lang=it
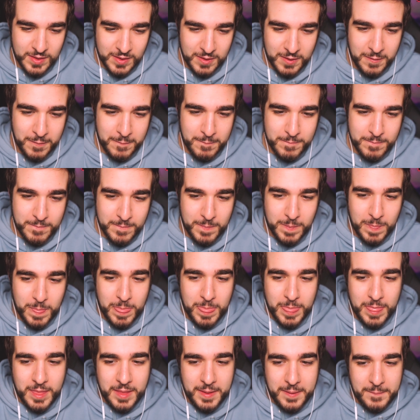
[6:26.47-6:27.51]
andarsene
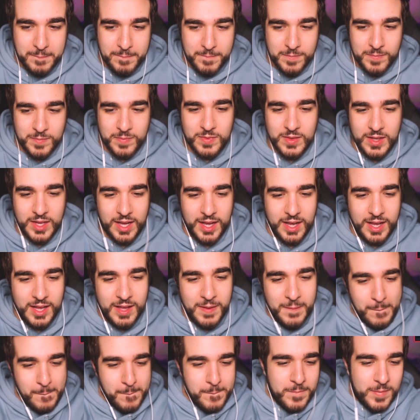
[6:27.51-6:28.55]
subito. Sto
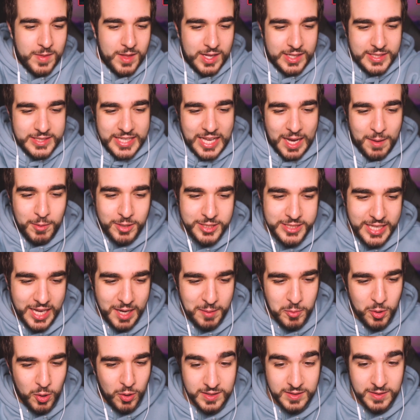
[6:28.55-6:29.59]
arrivando. Andiamo,
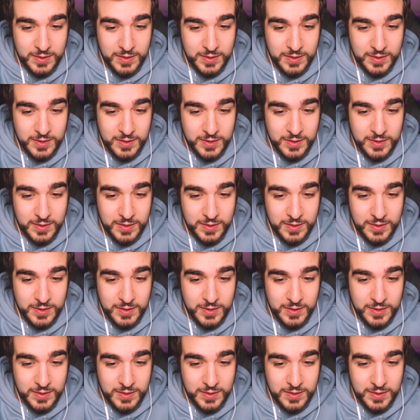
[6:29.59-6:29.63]
andiamo.